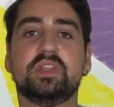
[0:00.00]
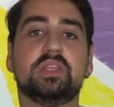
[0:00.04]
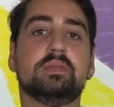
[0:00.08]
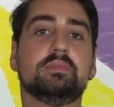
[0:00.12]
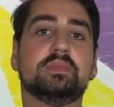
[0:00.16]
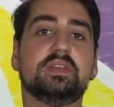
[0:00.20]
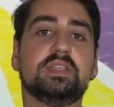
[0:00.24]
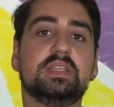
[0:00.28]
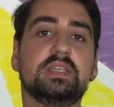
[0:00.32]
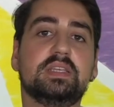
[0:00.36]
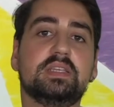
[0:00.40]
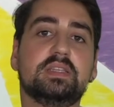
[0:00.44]

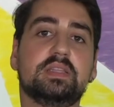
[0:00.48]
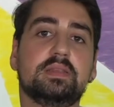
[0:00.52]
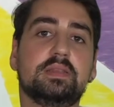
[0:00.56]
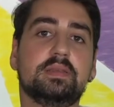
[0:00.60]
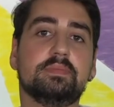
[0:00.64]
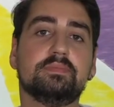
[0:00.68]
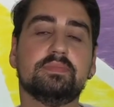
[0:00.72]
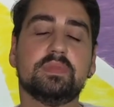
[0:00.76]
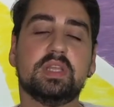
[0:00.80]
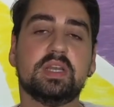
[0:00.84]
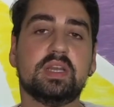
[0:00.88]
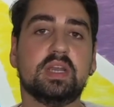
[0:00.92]
Dedim hadi
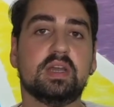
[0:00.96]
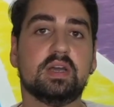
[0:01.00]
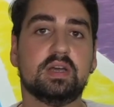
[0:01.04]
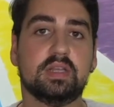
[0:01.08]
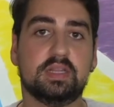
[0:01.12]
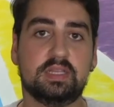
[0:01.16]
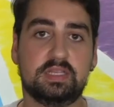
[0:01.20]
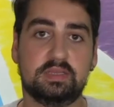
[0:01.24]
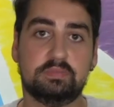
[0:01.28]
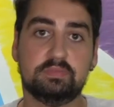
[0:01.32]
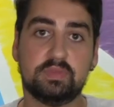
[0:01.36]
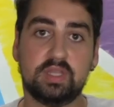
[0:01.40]
gideyim Naga
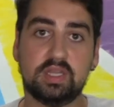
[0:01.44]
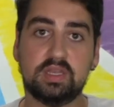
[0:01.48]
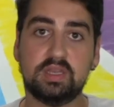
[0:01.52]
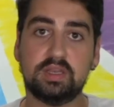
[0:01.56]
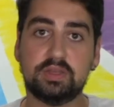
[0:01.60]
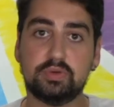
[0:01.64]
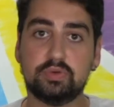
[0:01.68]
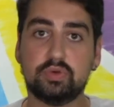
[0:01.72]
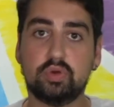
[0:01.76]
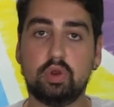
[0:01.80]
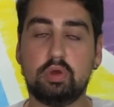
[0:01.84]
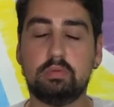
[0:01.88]
alayım.
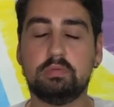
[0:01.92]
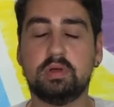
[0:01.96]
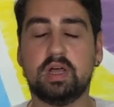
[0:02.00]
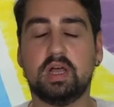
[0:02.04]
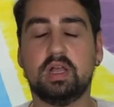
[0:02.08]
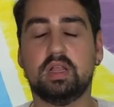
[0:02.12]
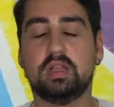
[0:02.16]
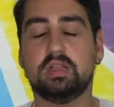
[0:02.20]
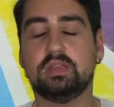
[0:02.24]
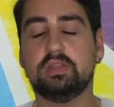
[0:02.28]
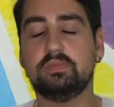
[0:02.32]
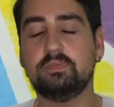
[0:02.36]
Naga
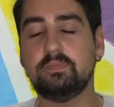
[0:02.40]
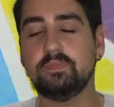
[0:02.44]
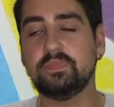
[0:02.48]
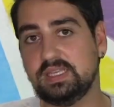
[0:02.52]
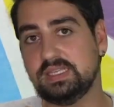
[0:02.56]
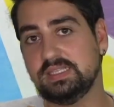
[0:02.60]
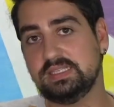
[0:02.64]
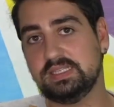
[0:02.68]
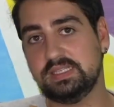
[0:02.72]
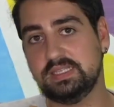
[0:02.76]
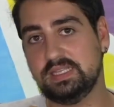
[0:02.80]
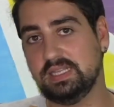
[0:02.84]
Chroma aldım.
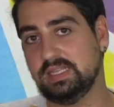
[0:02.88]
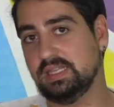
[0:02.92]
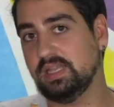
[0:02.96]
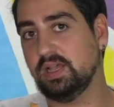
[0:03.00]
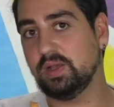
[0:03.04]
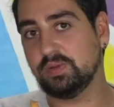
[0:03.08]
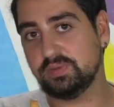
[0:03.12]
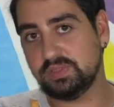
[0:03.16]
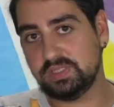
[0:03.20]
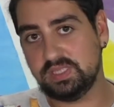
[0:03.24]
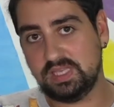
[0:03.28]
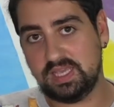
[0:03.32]
Kesinlikle
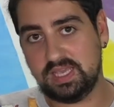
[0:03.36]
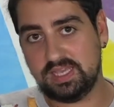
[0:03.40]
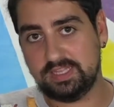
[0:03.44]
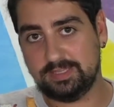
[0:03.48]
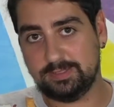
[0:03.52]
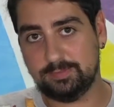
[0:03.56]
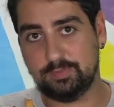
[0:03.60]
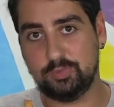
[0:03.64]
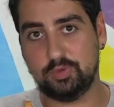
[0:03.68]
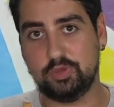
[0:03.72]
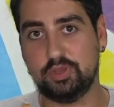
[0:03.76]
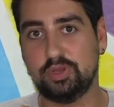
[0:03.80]
tavsiye
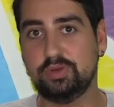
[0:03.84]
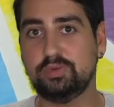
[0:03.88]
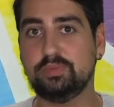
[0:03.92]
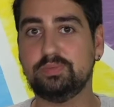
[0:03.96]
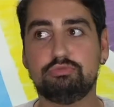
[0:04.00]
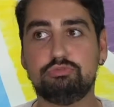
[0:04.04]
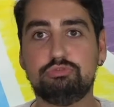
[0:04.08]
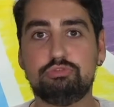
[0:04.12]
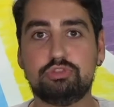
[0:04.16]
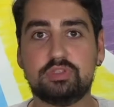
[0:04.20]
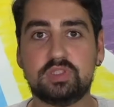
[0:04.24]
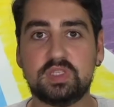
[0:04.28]
etmiyorum.
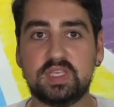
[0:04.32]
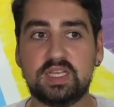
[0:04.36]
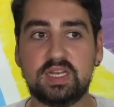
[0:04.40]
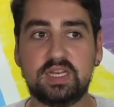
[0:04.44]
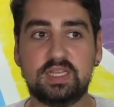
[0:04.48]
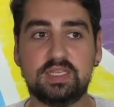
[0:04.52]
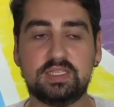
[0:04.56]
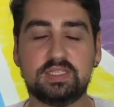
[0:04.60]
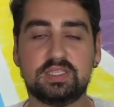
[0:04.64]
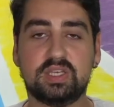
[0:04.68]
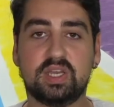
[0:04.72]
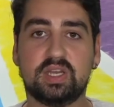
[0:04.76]
3
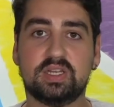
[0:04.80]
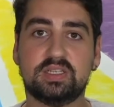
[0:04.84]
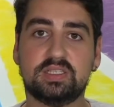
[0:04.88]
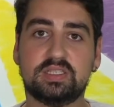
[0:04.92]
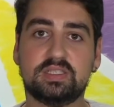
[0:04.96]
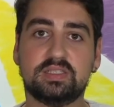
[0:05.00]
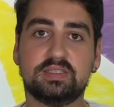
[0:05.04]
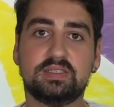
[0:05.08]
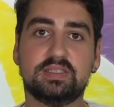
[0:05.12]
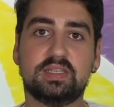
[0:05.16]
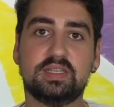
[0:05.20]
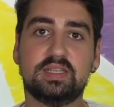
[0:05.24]
sene
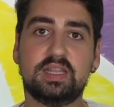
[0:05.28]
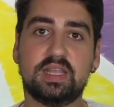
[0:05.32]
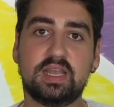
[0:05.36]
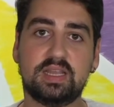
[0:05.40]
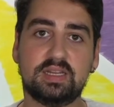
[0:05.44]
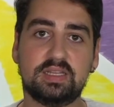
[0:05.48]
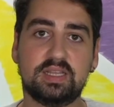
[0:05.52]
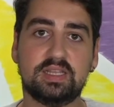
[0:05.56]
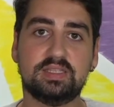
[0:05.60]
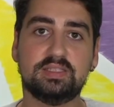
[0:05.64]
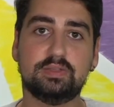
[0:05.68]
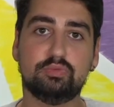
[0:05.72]
içerisinde
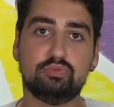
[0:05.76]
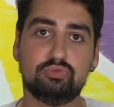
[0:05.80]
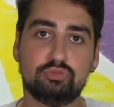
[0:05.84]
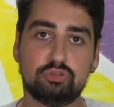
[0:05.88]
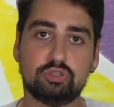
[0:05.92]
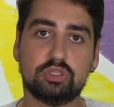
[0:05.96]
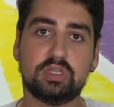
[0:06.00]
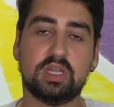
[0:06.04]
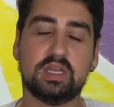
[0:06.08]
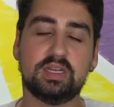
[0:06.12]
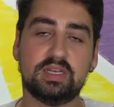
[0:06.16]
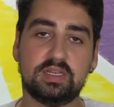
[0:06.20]
neredeyse
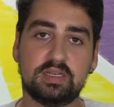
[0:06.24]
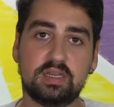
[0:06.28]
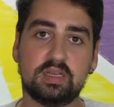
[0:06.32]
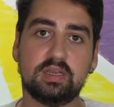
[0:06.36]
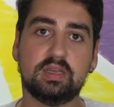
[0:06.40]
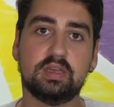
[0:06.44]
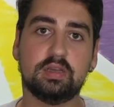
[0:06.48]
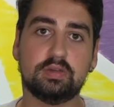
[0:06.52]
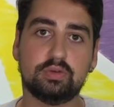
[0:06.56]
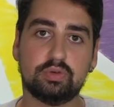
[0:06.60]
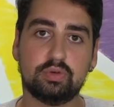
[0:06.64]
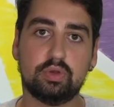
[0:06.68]
3 tane
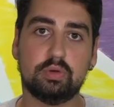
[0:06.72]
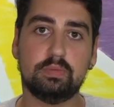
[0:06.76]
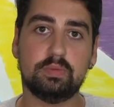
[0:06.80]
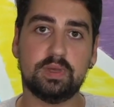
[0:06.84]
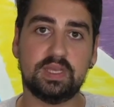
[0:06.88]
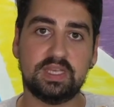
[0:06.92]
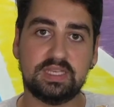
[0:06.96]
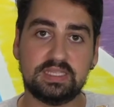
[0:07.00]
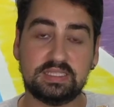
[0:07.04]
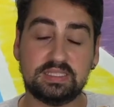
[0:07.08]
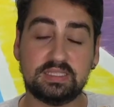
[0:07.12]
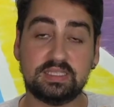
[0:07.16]
Naga
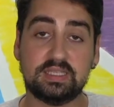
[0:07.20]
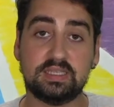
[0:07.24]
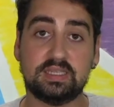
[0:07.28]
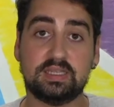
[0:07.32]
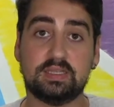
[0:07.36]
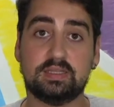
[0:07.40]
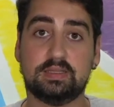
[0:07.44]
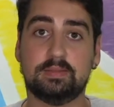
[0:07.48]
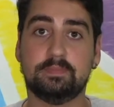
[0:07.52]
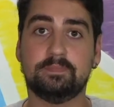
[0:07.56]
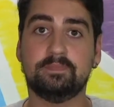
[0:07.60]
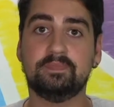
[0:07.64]
Chroma
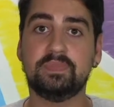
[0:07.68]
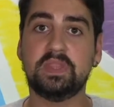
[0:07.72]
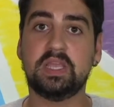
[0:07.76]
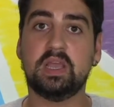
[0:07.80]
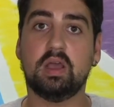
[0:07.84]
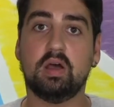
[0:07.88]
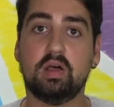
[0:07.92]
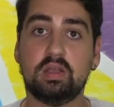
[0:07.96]
eskittim.